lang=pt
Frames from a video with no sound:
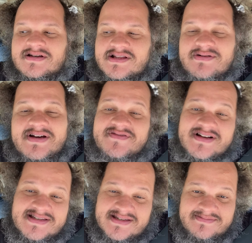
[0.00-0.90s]
Não é
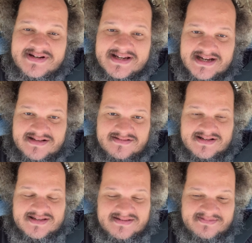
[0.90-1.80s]
ficar desempregado,
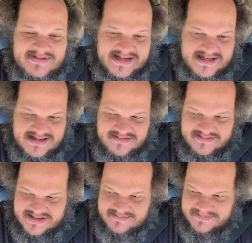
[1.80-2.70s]
tá? Desempregado,
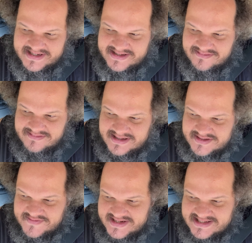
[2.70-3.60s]
desemprego. A
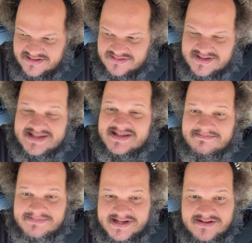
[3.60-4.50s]
diferença do
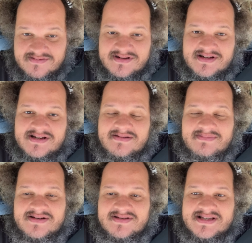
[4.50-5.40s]
desemprego
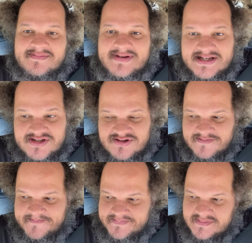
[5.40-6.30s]
para o sabático
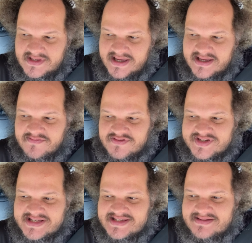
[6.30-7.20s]
é que
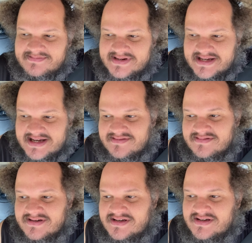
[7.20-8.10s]
você desempregado,
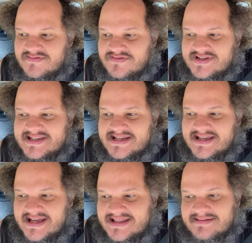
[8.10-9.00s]
você
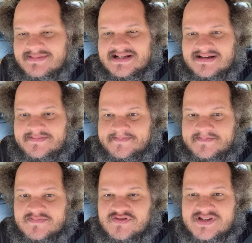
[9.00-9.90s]
quer trabalhar.
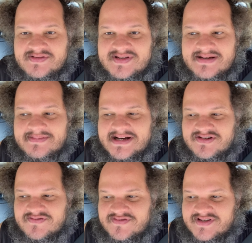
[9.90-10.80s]
Você no
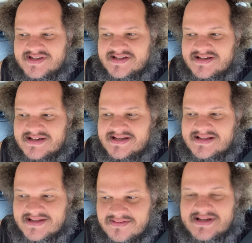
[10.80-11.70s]
sabático, você
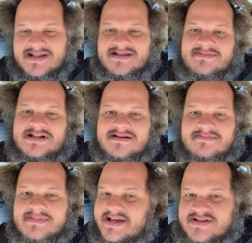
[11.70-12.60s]
não quer trabalhar.
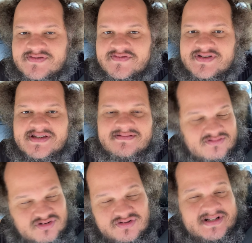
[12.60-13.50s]
É isso. Você,
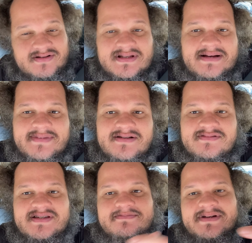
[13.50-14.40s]
os dois não trabalham. O
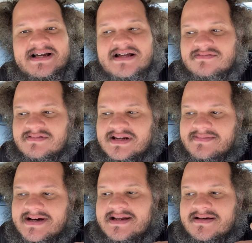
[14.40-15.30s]
desempregado não
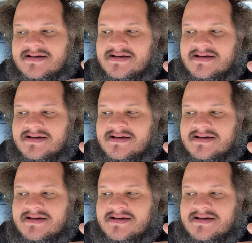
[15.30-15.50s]
trabalha